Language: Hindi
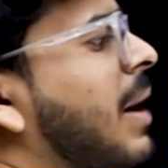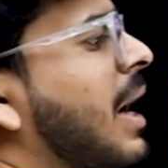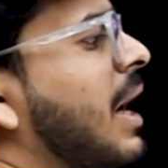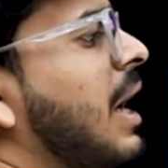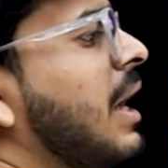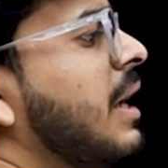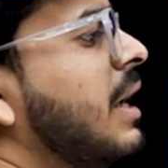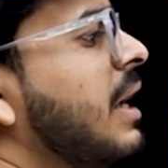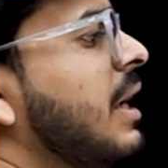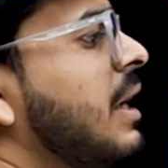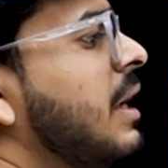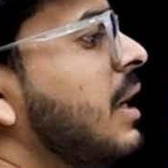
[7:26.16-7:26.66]
मान
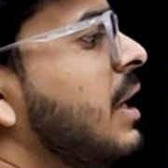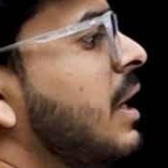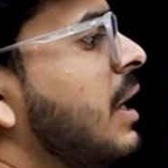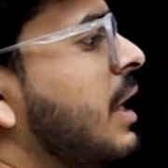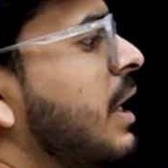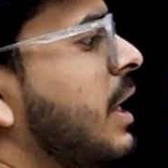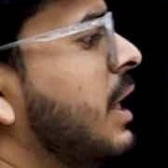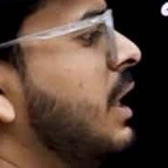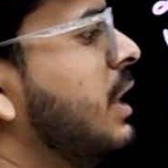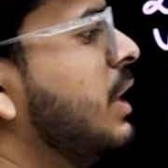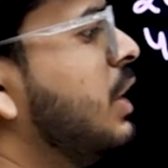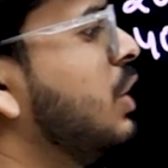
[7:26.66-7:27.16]
लेंगे
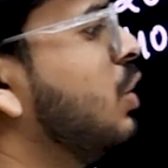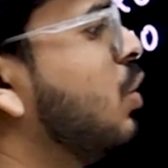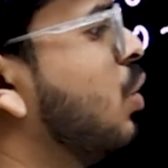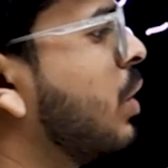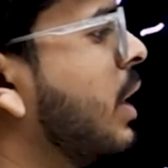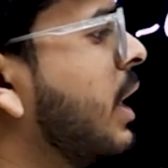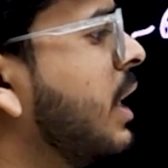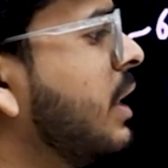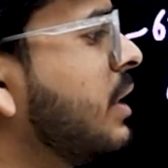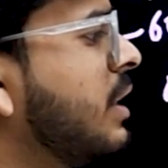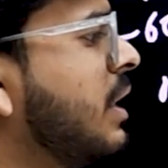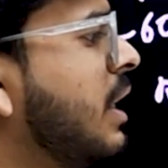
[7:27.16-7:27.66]
इन तीनों
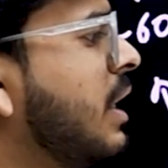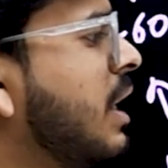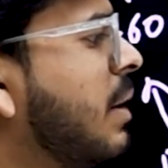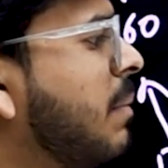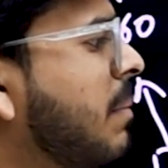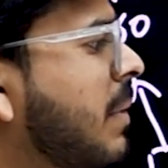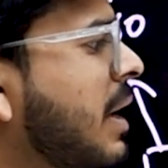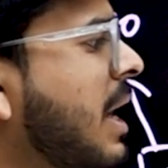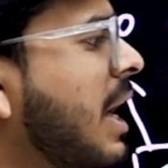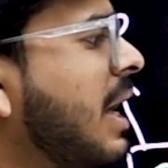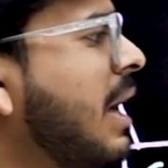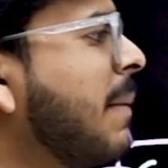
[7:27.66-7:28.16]
के कितने
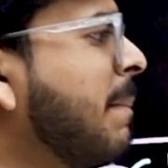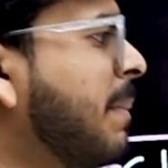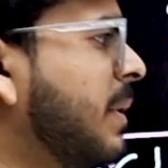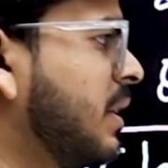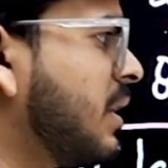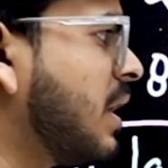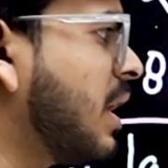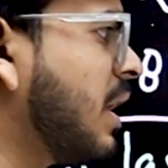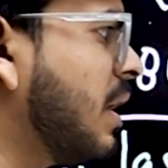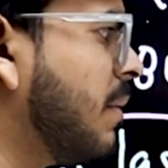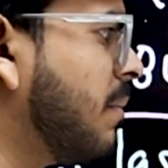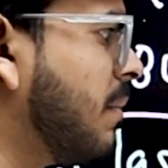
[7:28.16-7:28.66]
नंबर आए
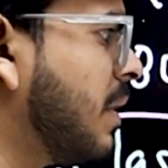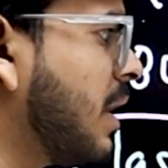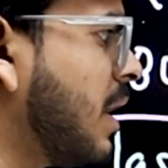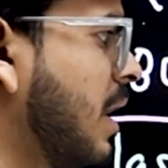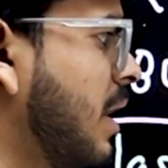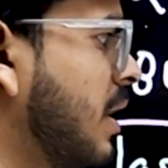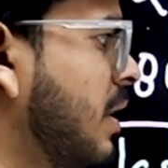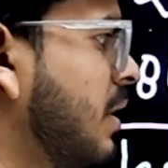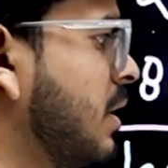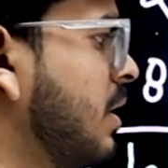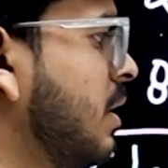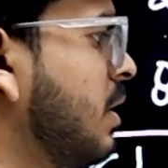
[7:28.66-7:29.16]
पंद्रह नंबर
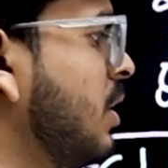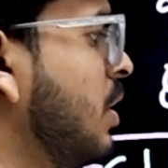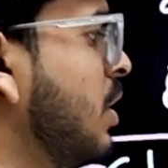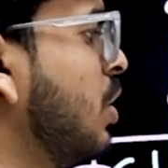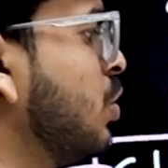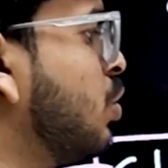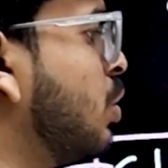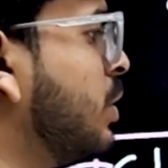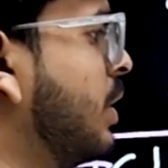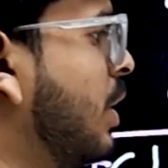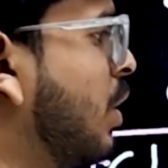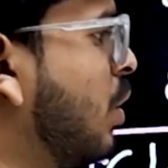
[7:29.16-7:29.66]
आए
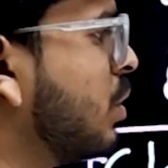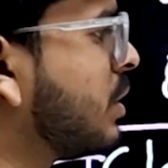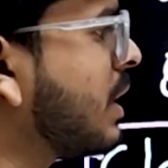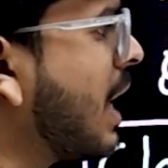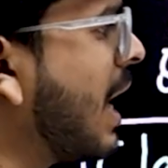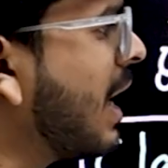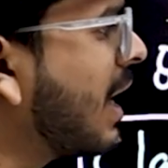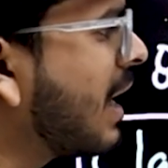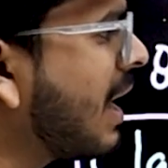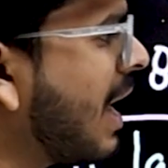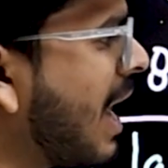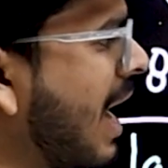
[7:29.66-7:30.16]
तो ये
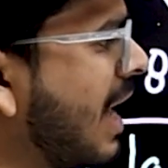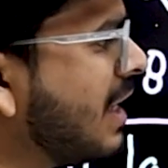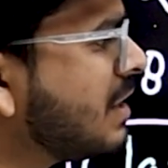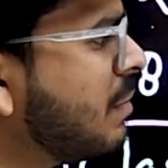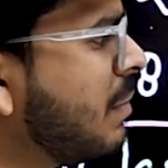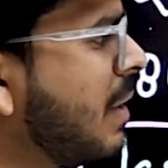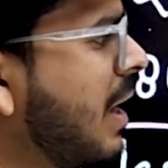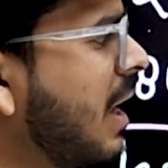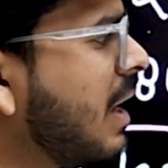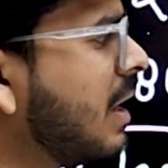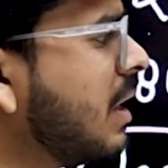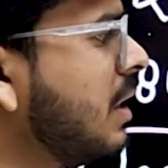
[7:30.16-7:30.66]
होता है क्लास
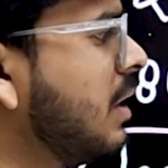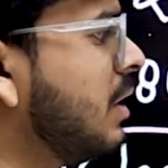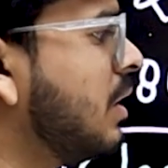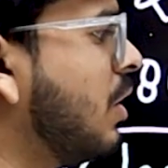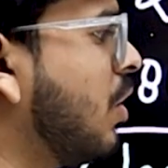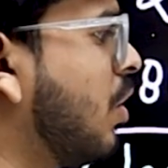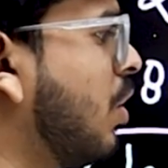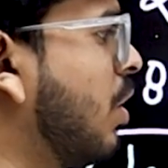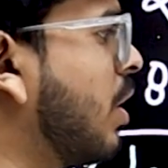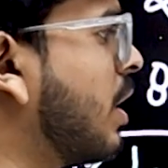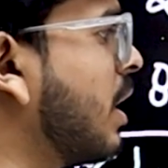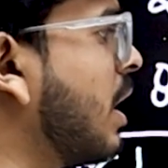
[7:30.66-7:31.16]
मार्क
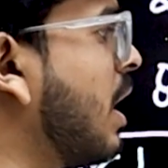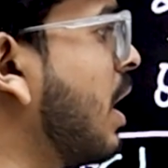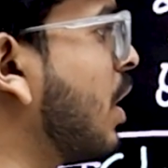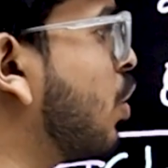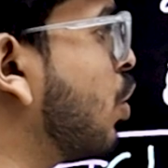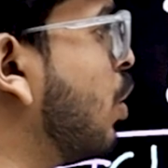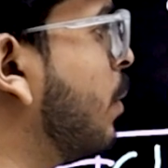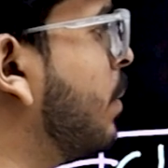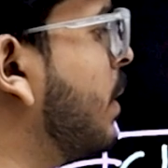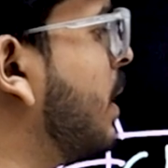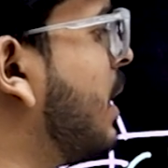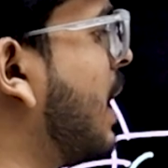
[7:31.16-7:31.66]
और
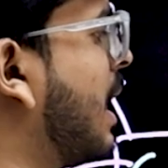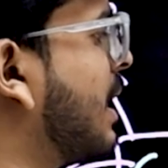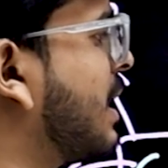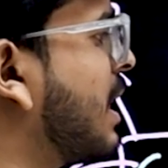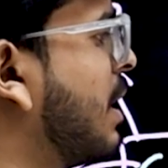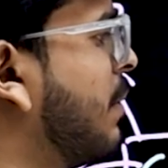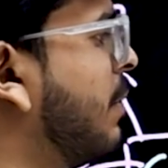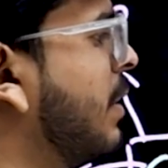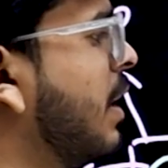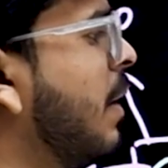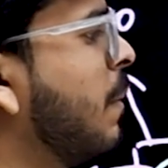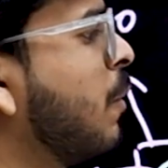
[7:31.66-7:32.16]
ग्रुप
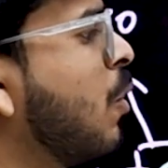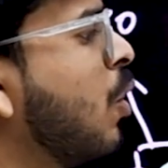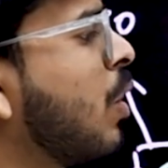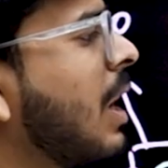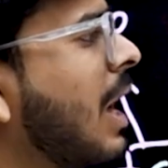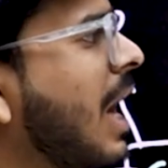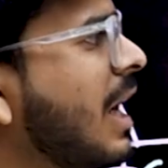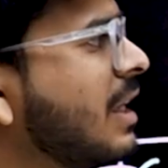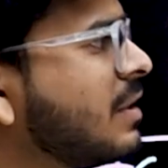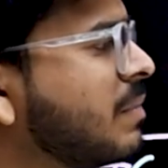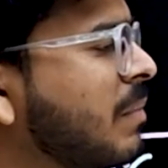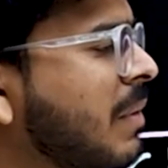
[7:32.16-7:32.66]
डाटा में हमको
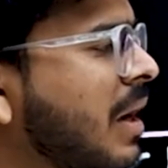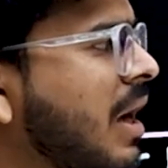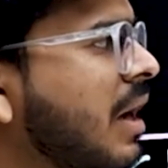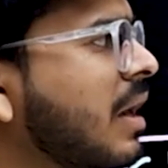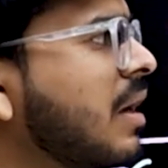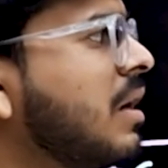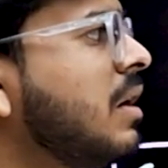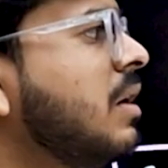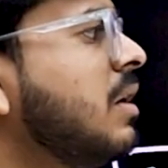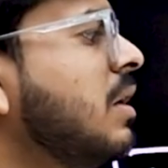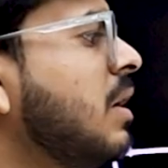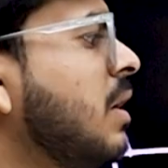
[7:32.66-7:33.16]
क्लास
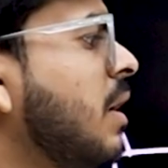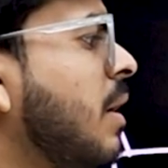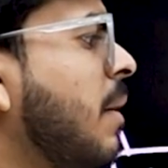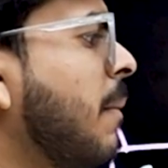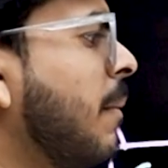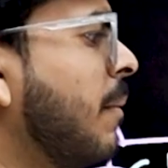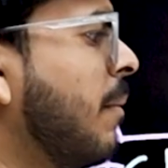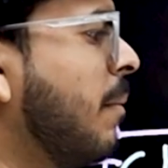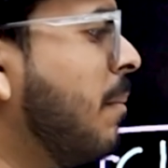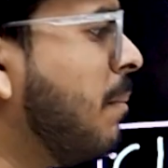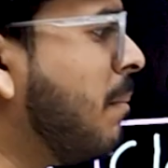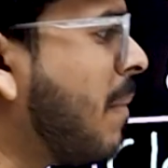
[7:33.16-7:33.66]
मार्क
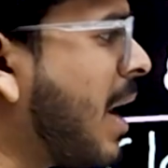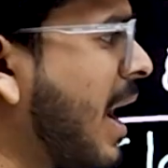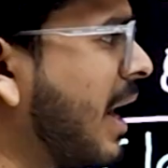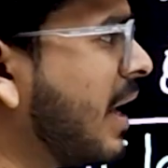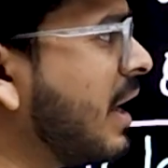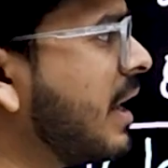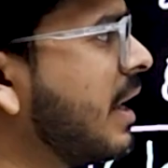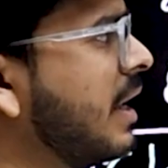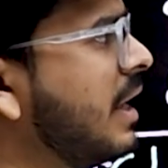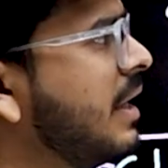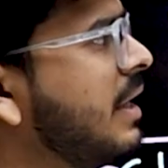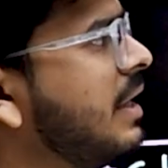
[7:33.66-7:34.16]

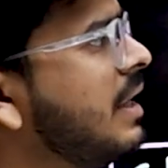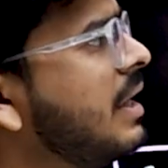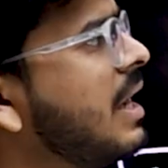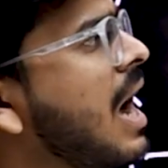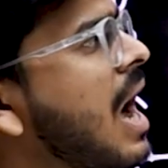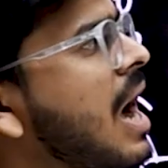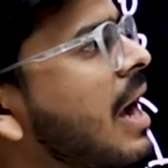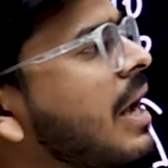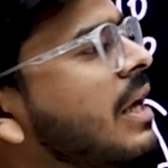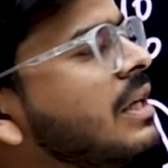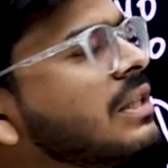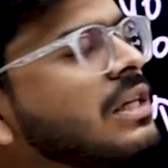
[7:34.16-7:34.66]
मान के ही
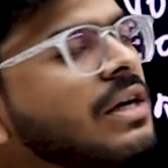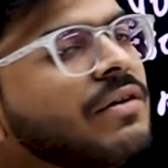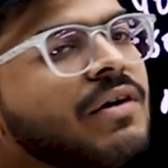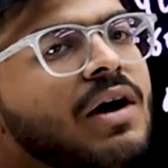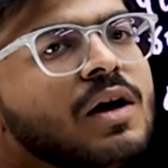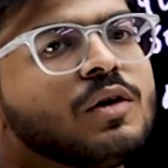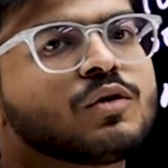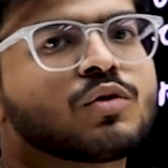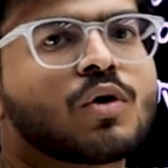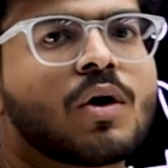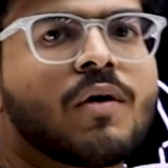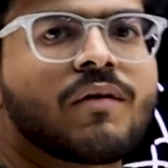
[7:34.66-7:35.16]
आगे
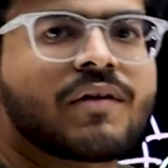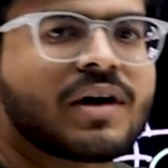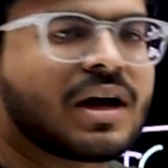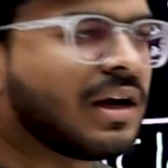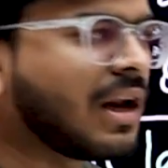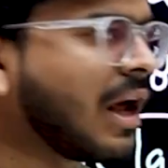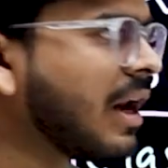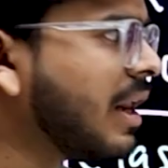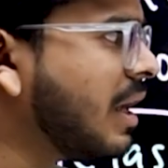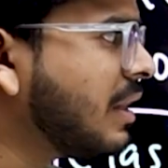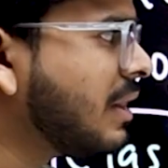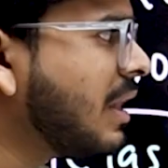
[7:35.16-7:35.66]
सवाल सॉल्व
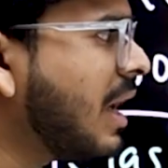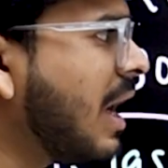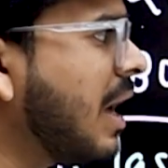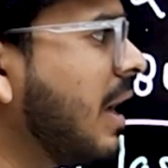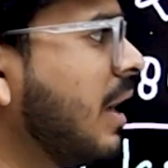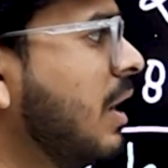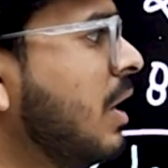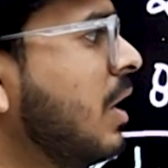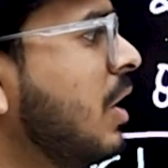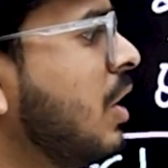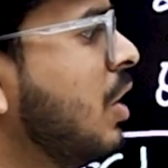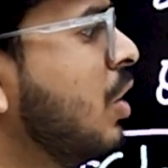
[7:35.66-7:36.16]
करना रहता
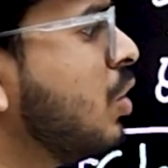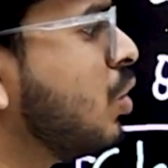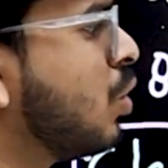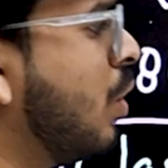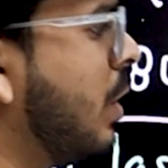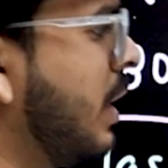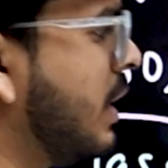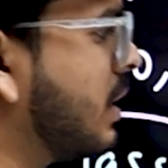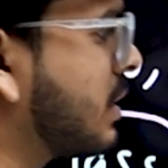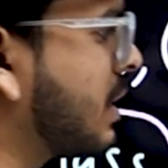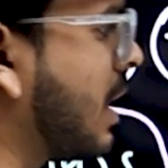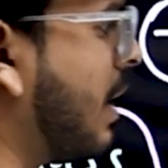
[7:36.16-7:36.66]
है
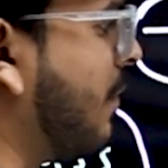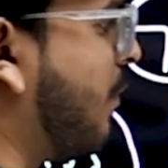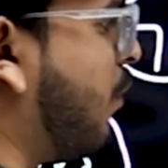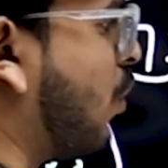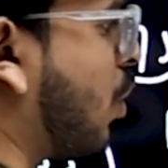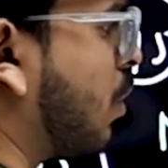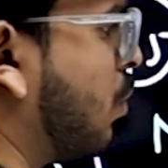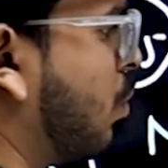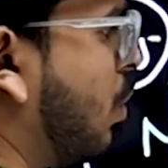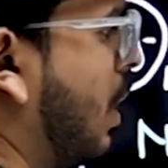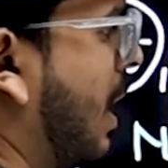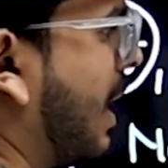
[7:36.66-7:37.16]
तो इसका
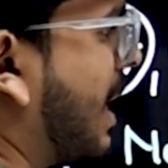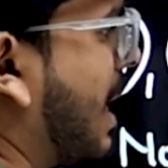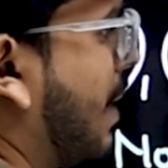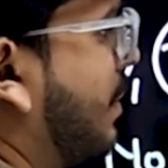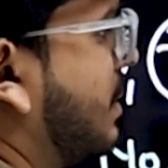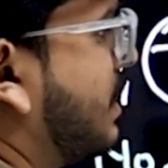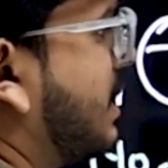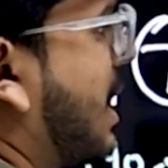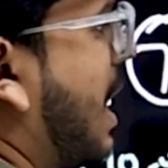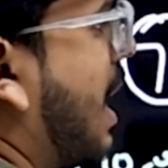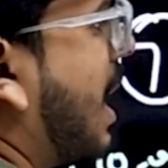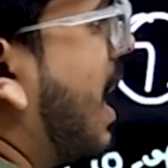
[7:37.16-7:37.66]
फॉर्मूला क्या
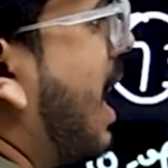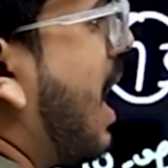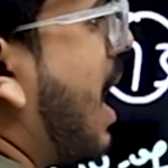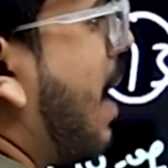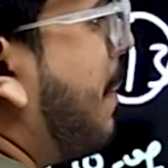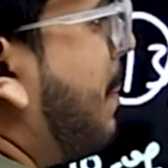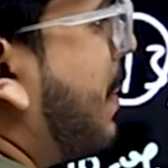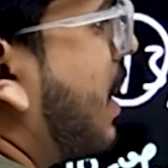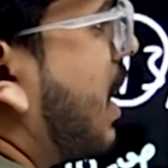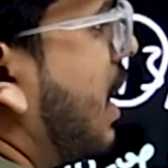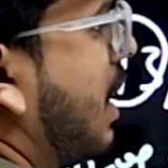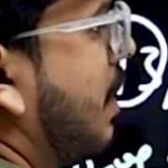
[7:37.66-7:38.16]
बन जाएगा
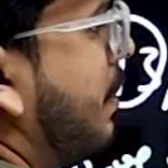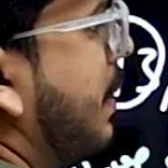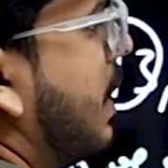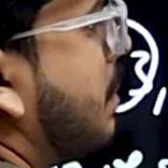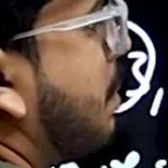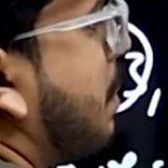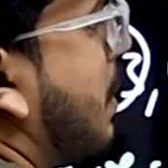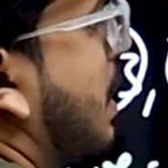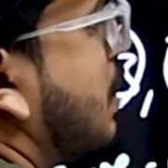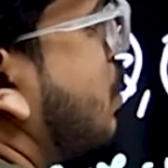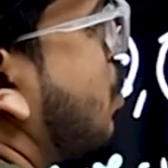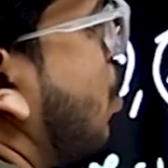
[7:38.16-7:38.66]
अपर
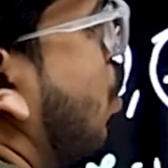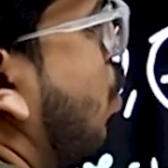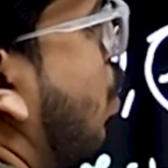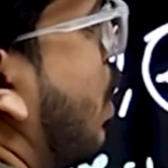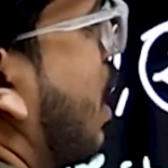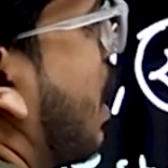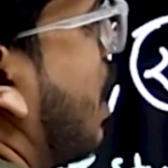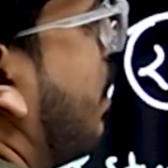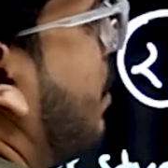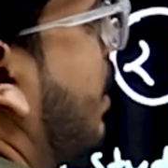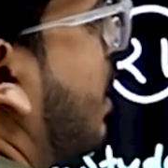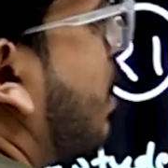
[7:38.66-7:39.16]
लिमिट प्लस
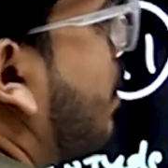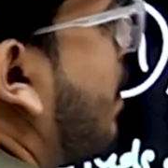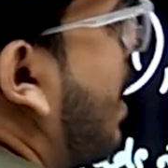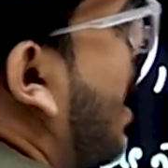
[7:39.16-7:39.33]
लोअर लिमिट